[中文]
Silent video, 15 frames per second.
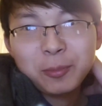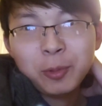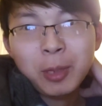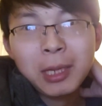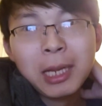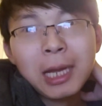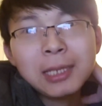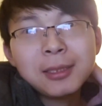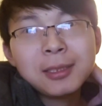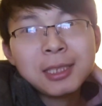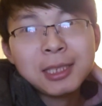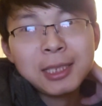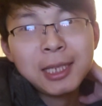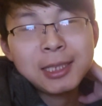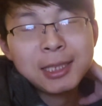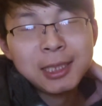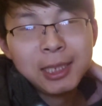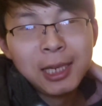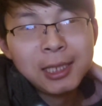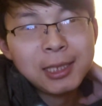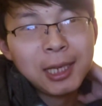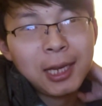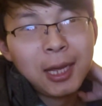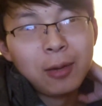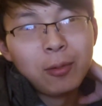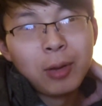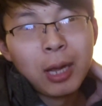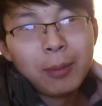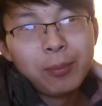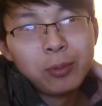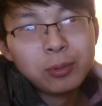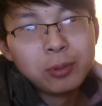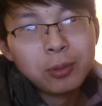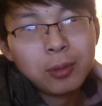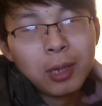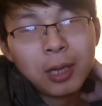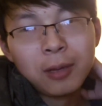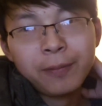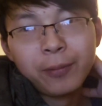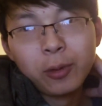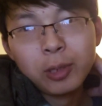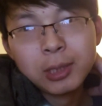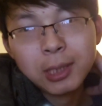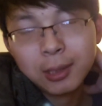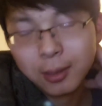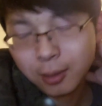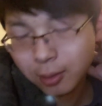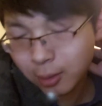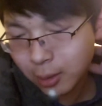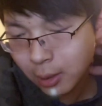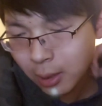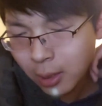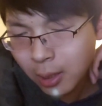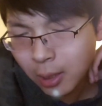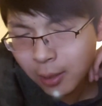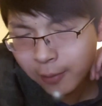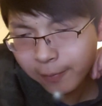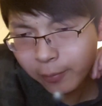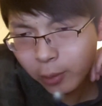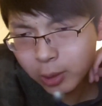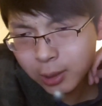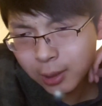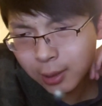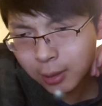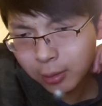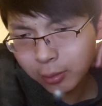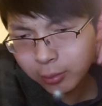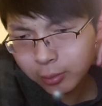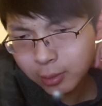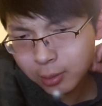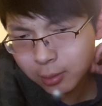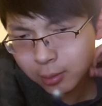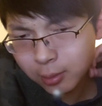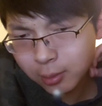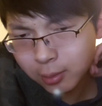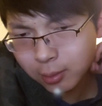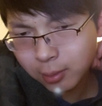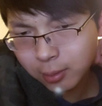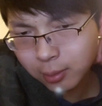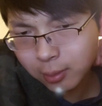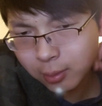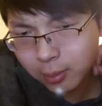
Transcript: 原来这几天几天前呢，我还不说那个 Fresno，Fresno 是